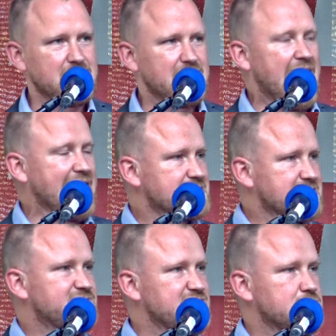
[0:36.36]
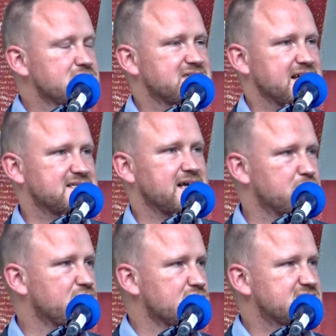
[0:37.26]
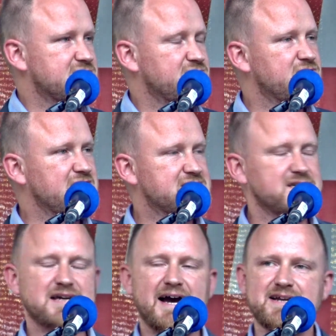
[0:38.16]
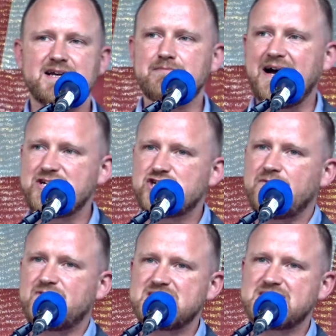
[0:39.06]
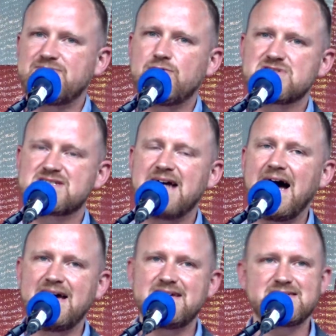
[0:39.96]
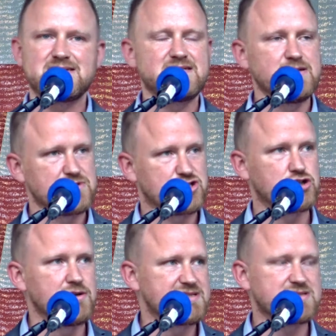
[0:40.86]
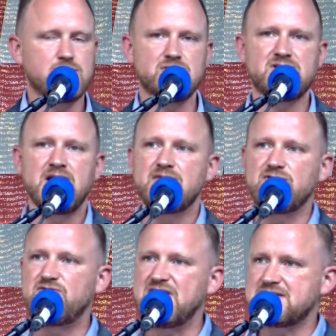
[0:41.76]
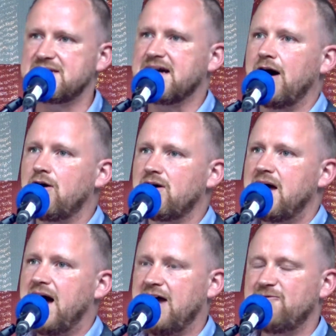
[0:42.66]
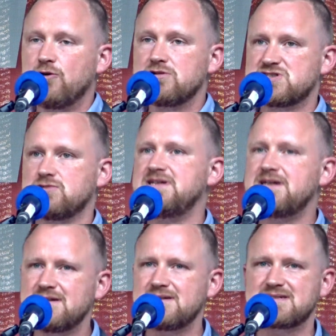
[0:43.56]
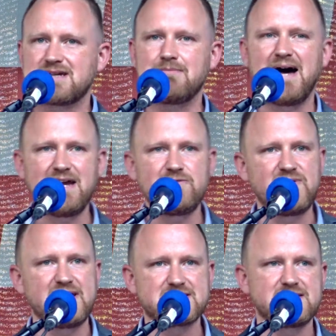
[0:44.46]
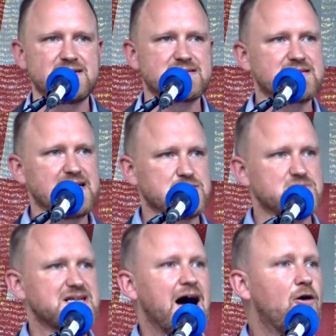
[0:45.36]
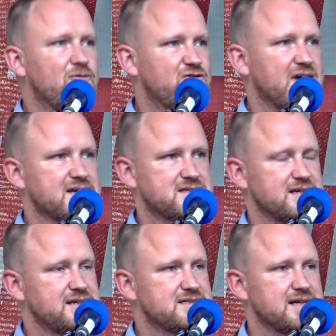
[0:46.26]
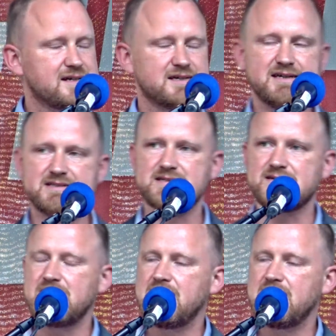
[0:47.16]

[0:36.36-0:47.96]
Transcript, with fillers: Eigentlich wird uns jetzt ja bewusst, wie wichtig eine Gemeinschaft ist, die für uns da ist, die uns schützt und wie wichtig auch ein funktionierendes Gemeinwesen ist, das uns auffängt in dieser Krise.